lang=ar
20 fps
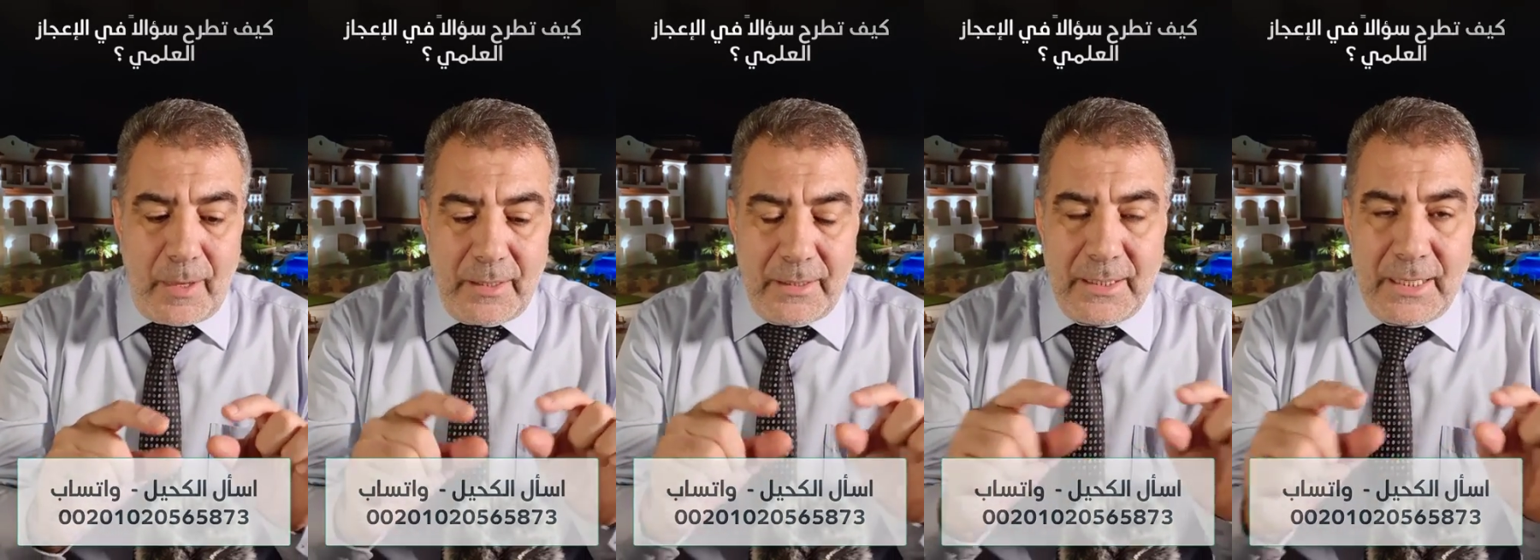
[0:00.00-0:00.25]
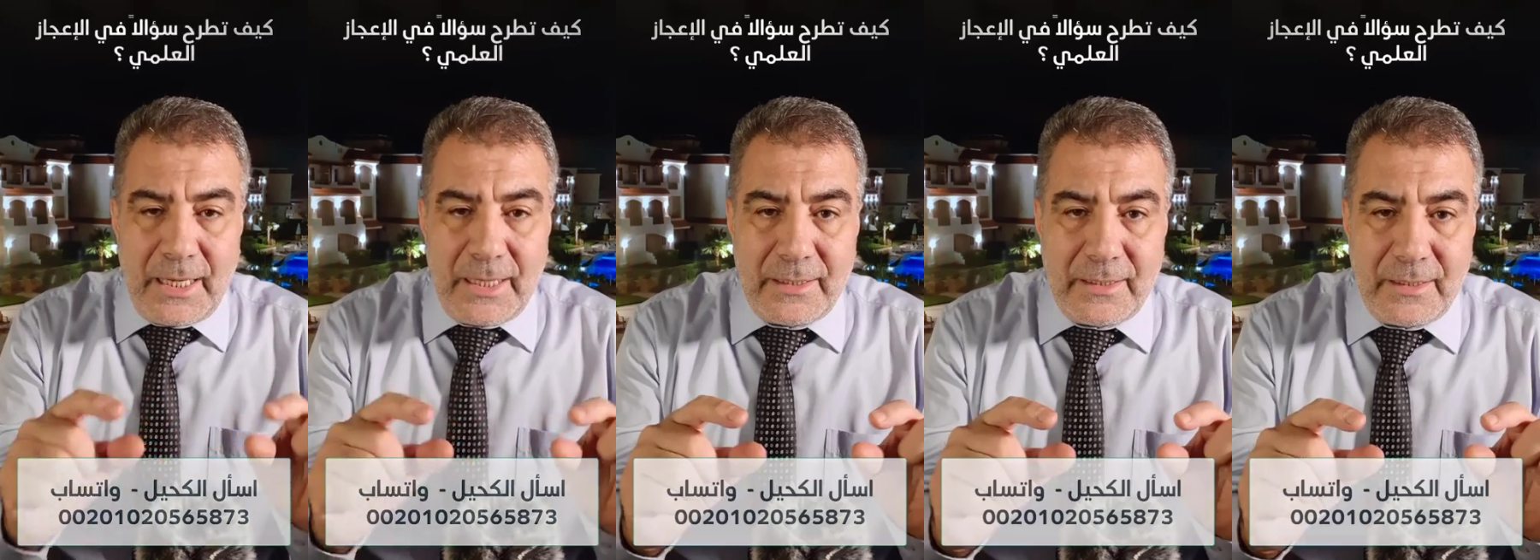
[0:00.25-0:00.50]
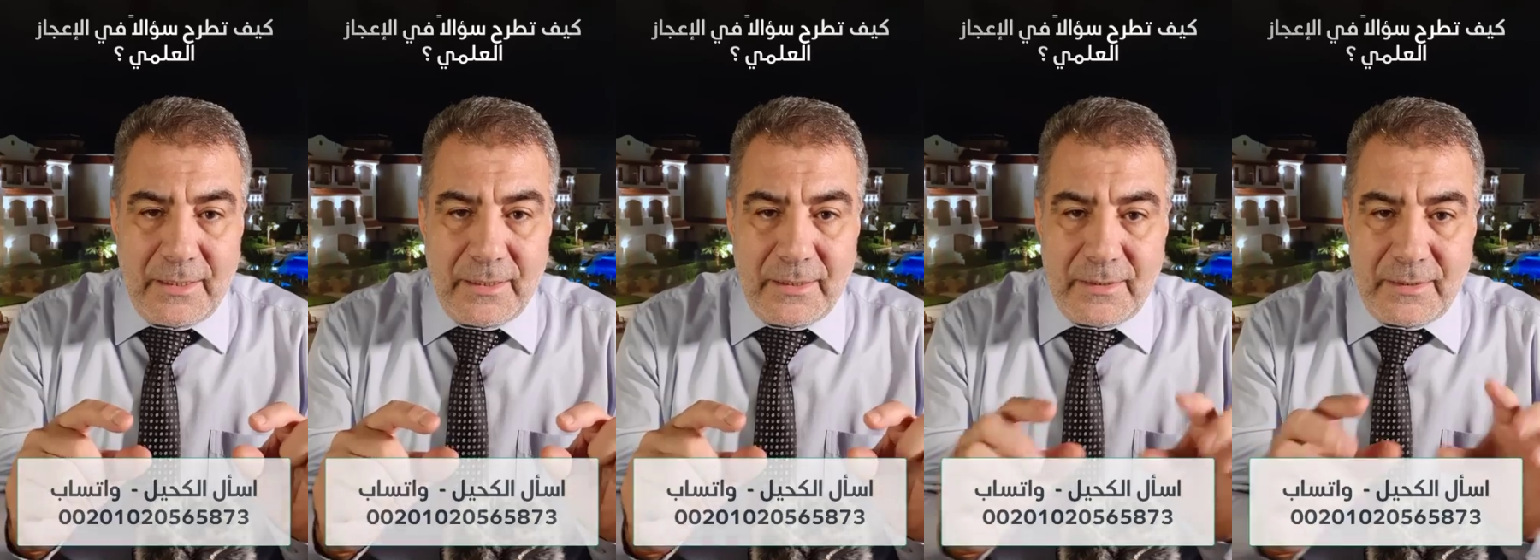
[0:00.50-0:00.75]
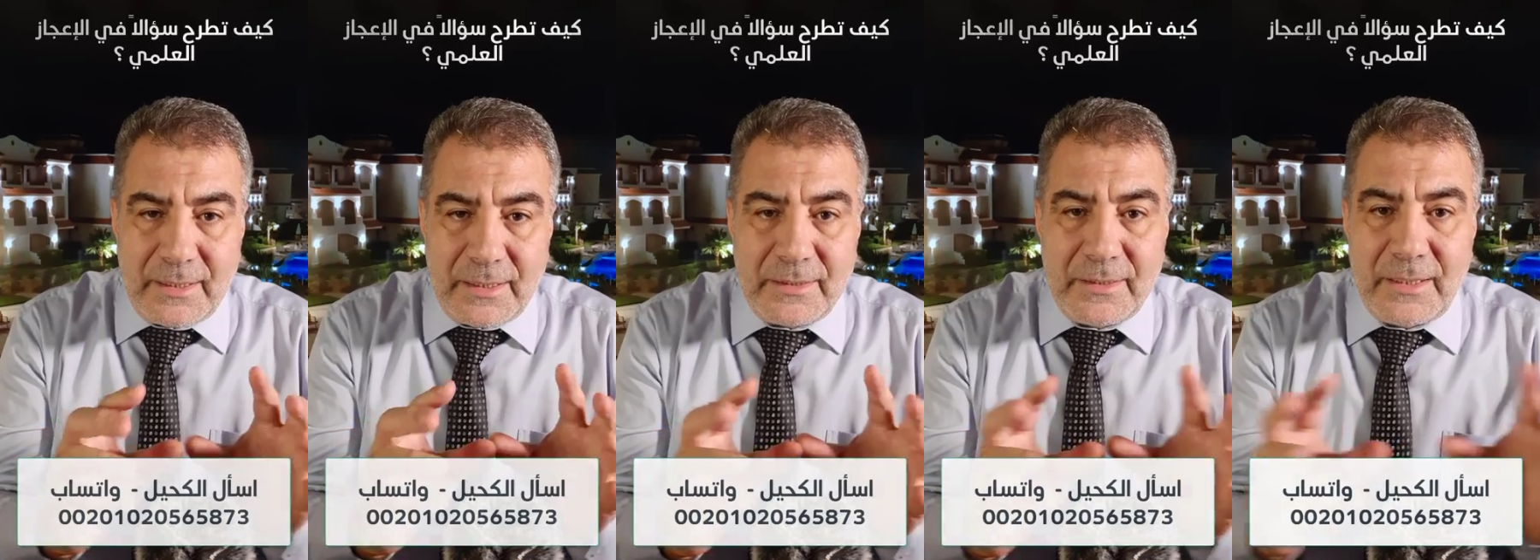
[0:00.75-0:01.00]
يعني
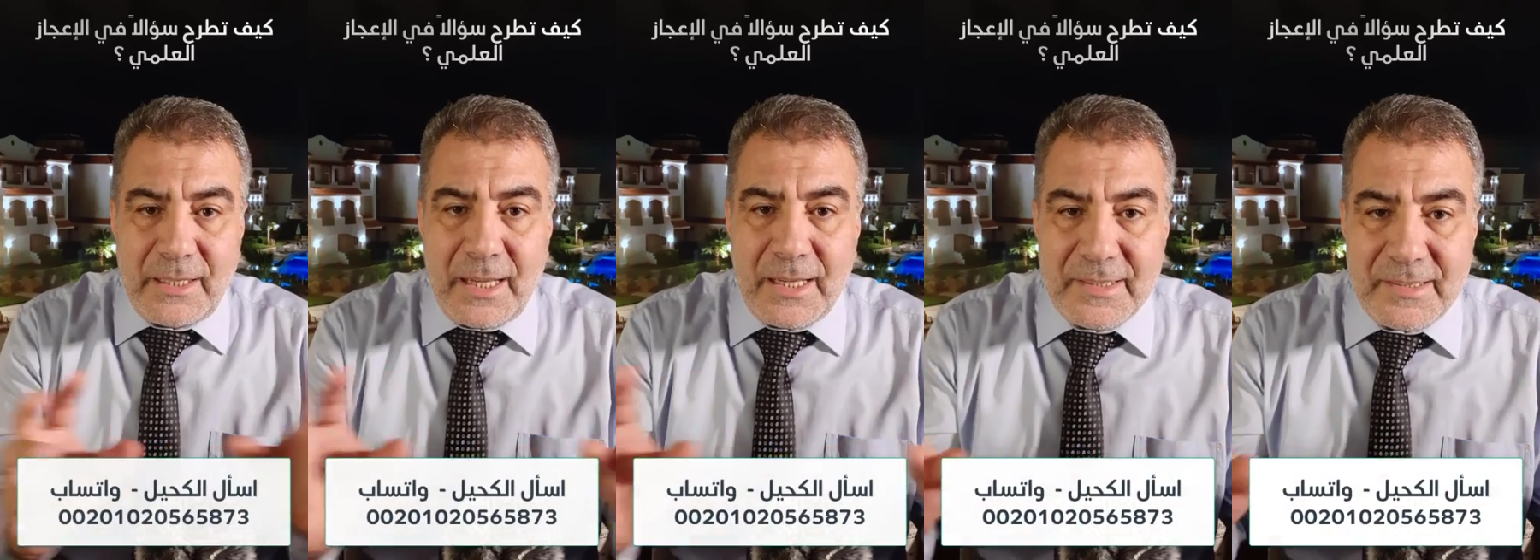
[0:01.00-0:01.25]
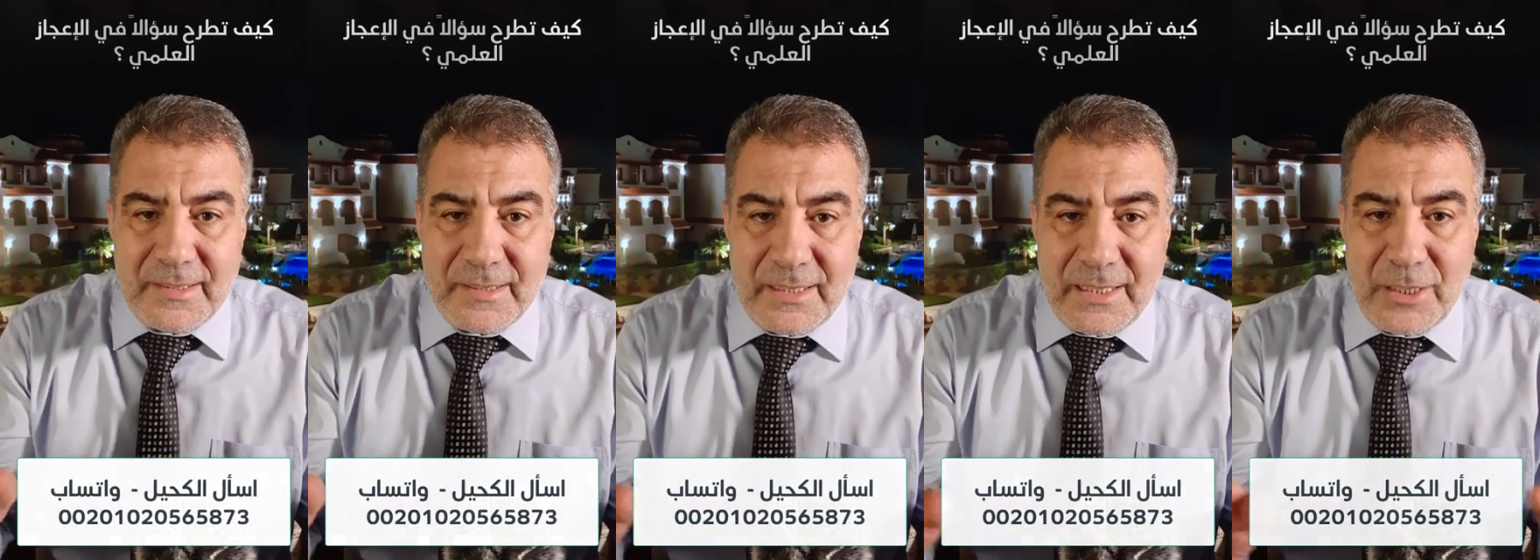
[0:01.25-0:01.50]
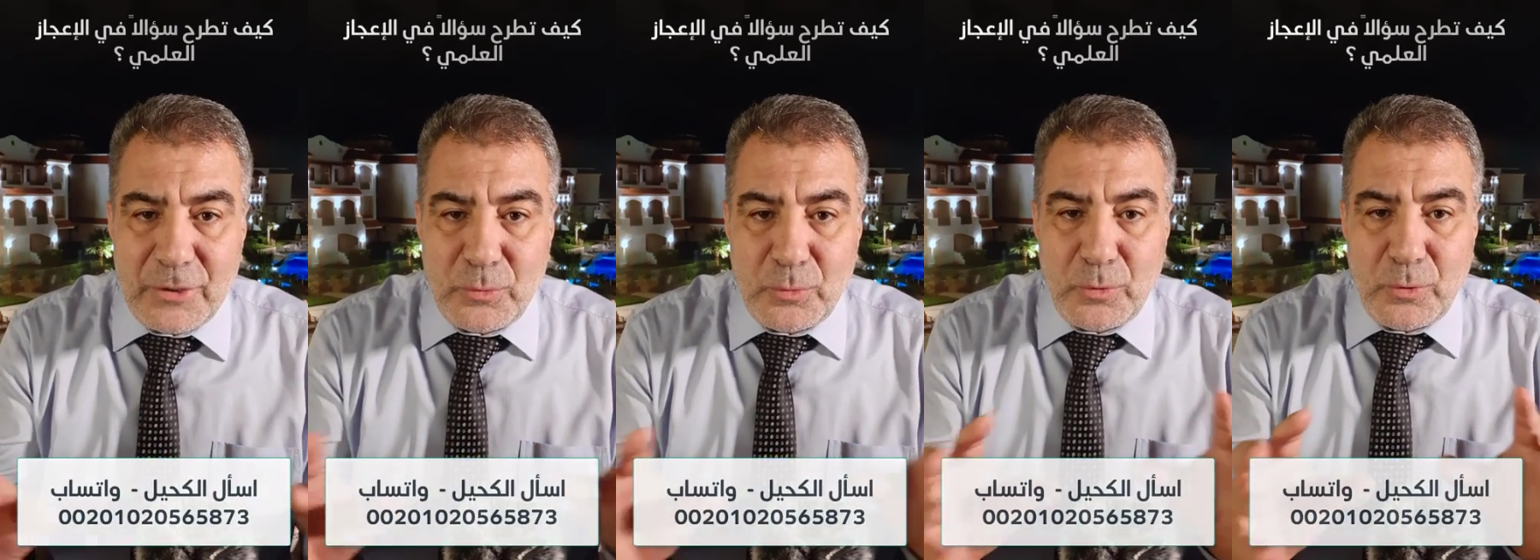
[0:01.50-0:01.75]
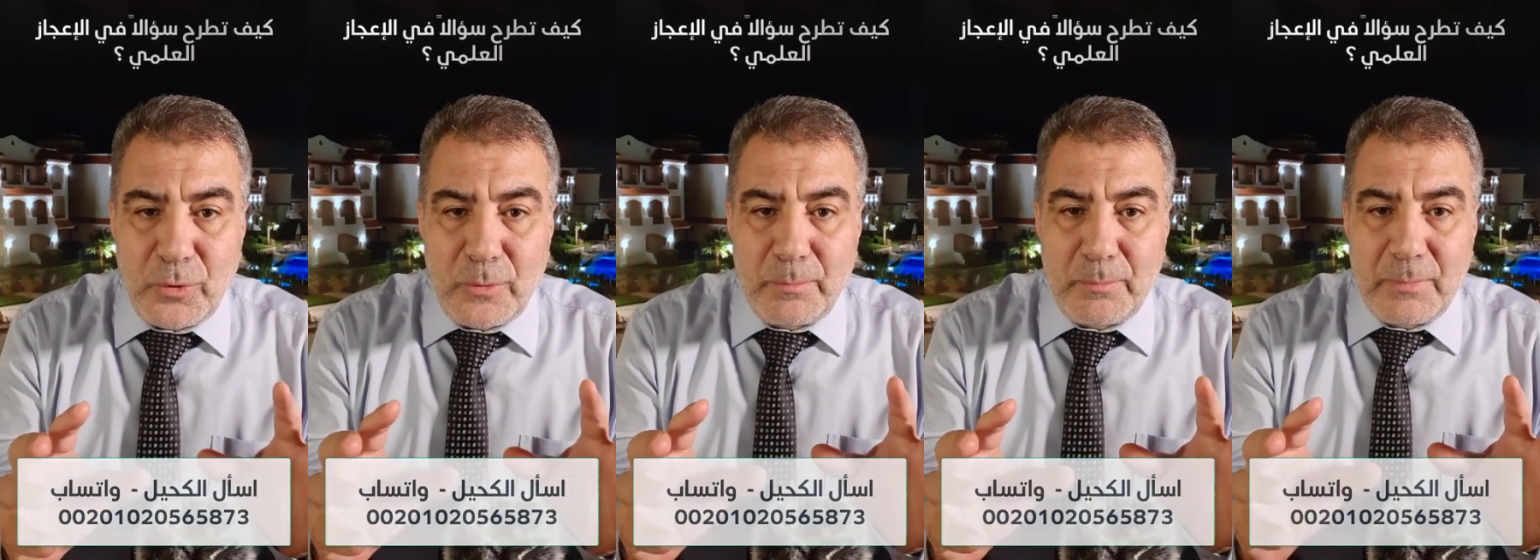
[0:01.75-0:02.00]
تضيع
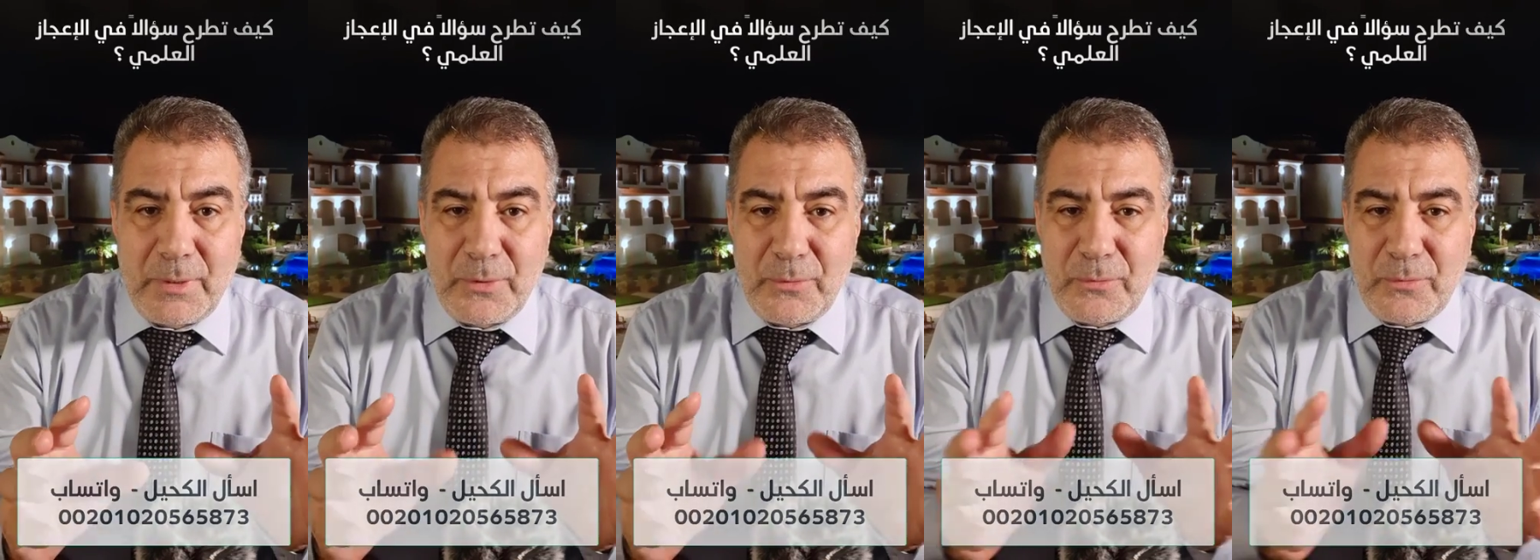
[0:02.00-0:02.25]
أسئلتهم